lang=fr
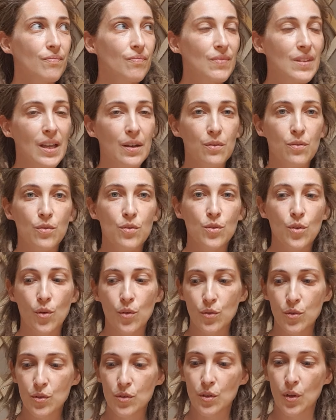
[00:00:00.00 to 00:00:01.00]

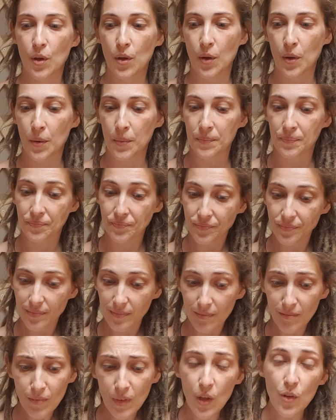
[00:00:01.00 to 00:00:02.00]
d'influence de, de,
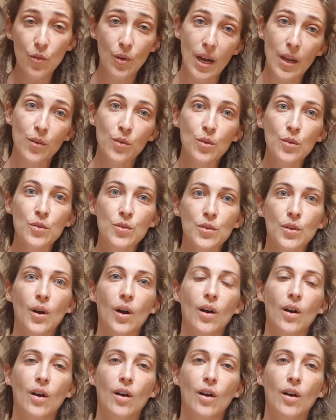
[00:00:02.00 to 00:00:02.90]
la culture